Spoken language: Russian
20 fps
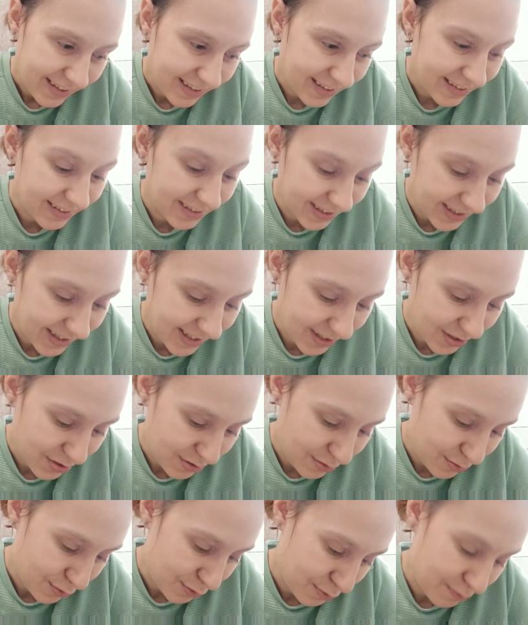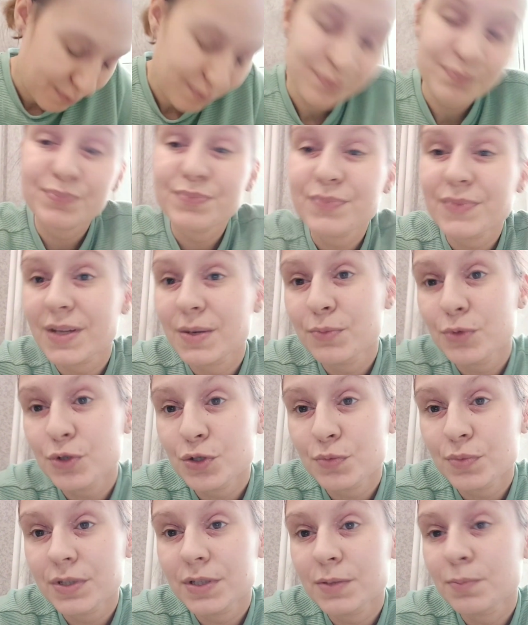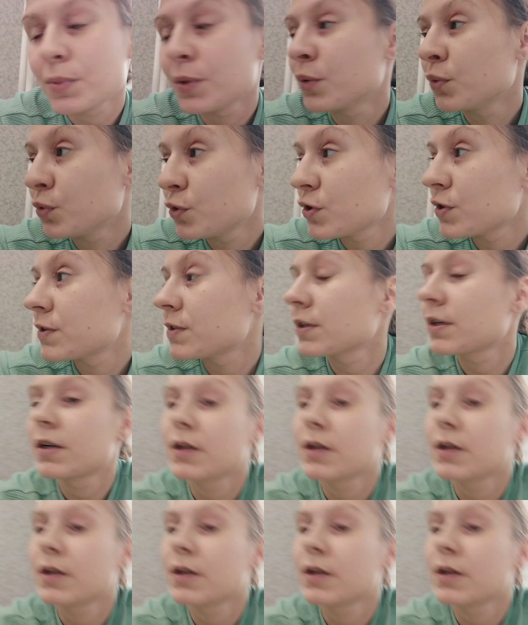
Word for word: Э, и так что, может быть, и получится.